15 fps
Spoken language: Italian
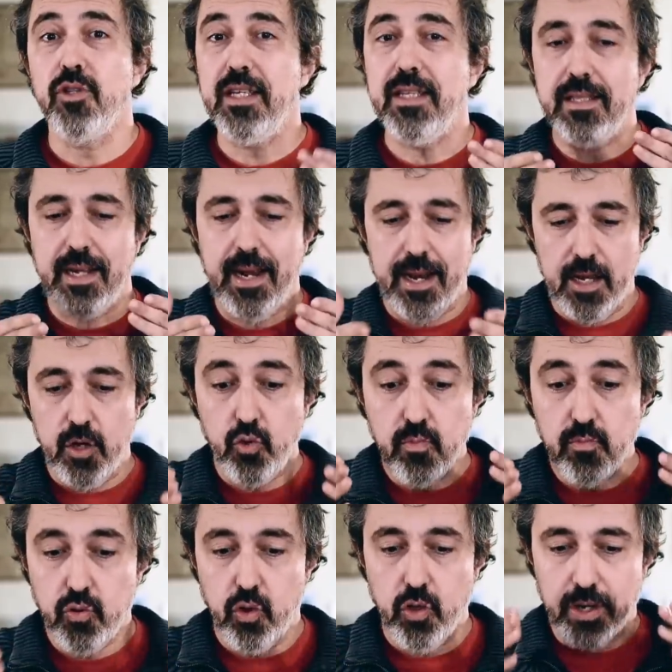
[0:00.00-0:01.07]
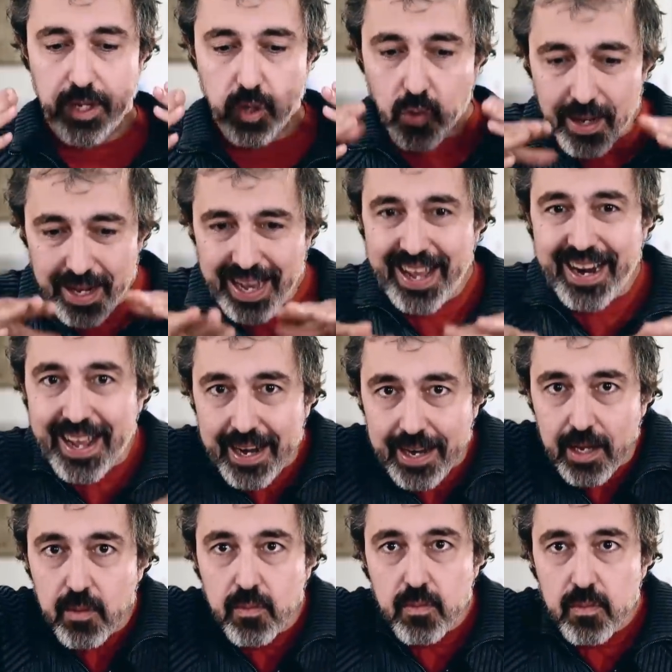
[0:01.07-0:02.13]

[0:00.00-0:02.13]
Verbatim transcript: di entrare in un buco nero a rana.